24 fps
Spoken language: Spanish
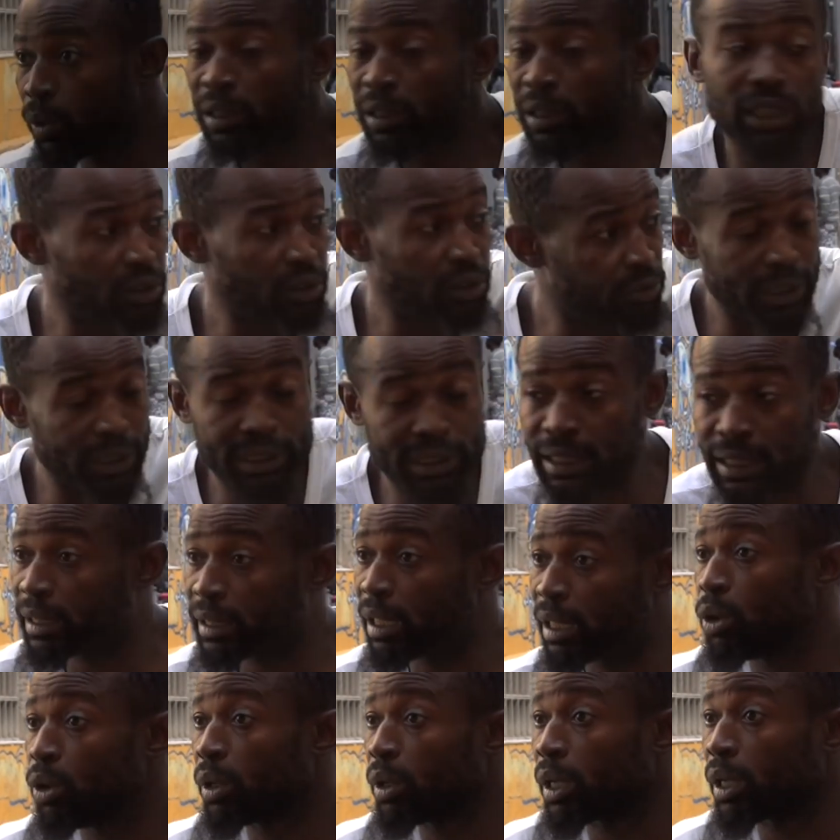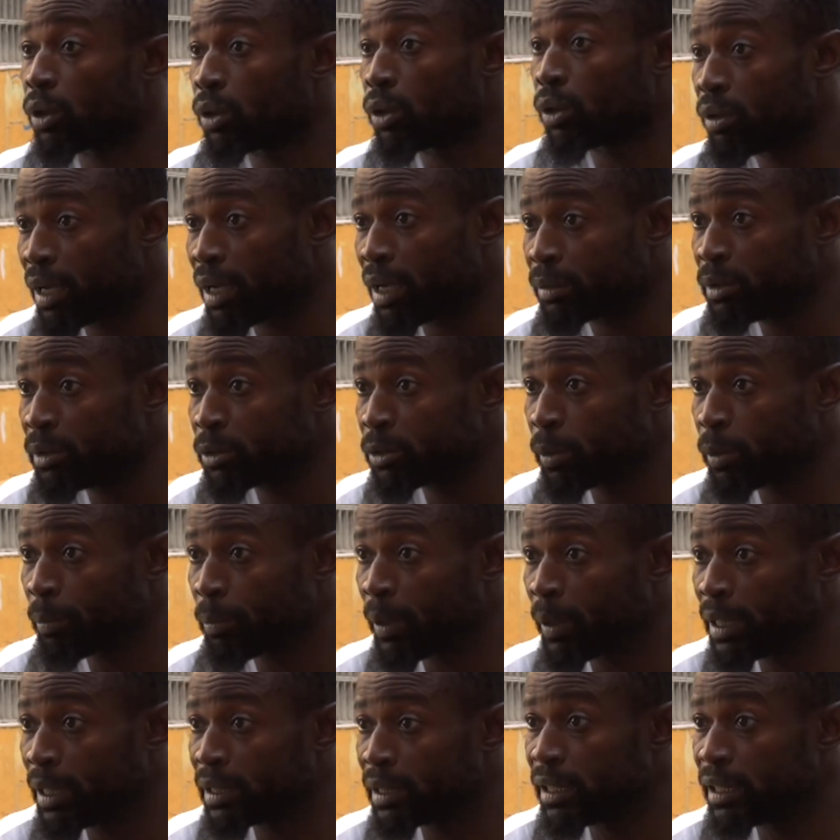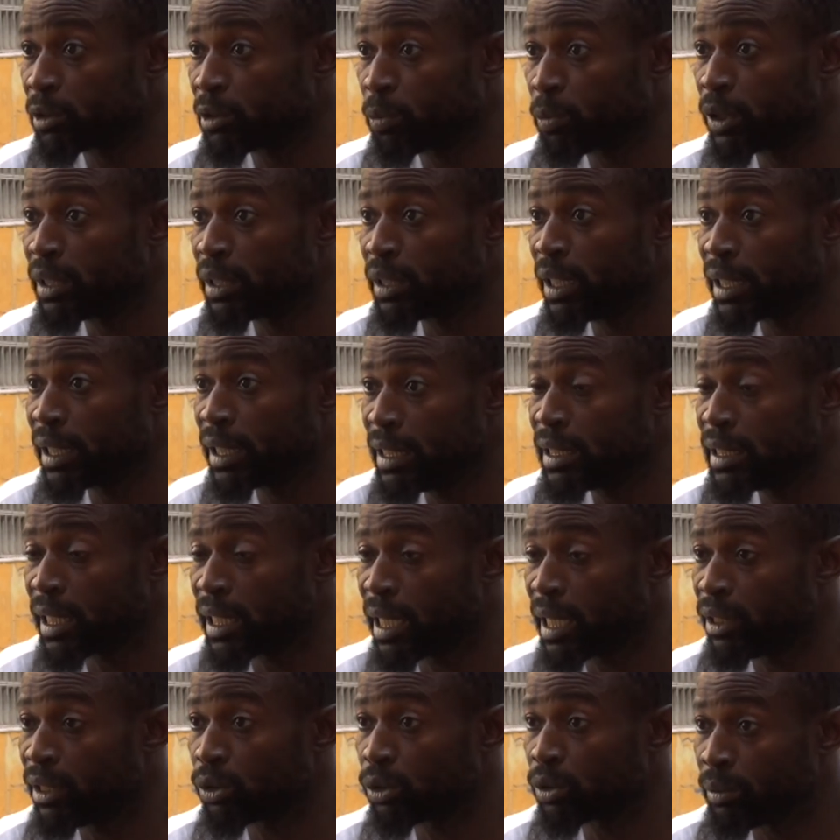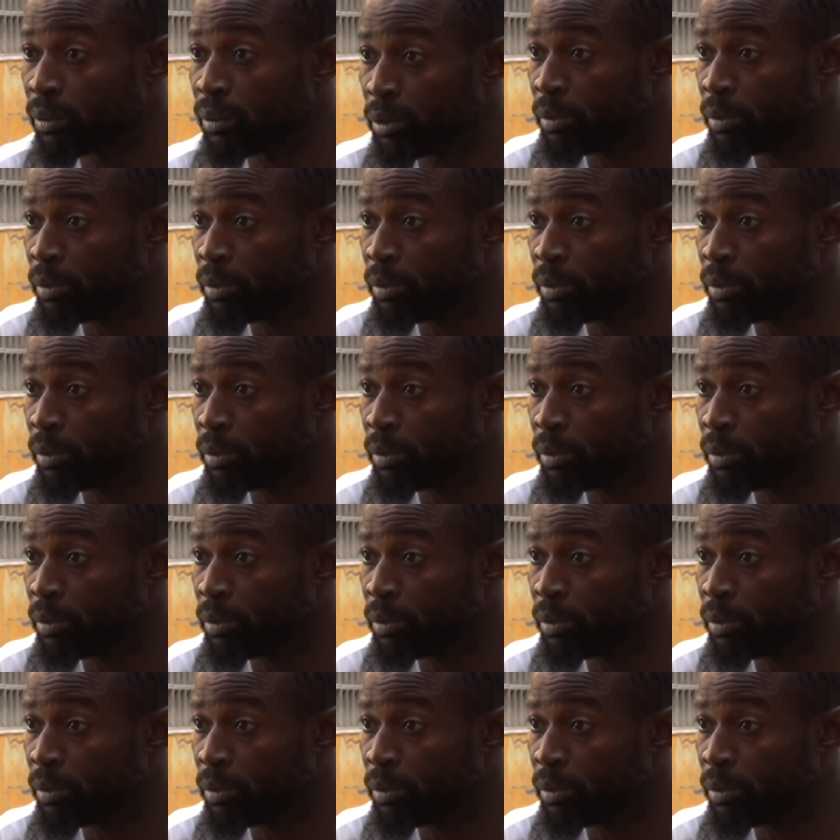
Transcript: ¿Cuántas veces tengo que renovar mis papeles después de 15 años de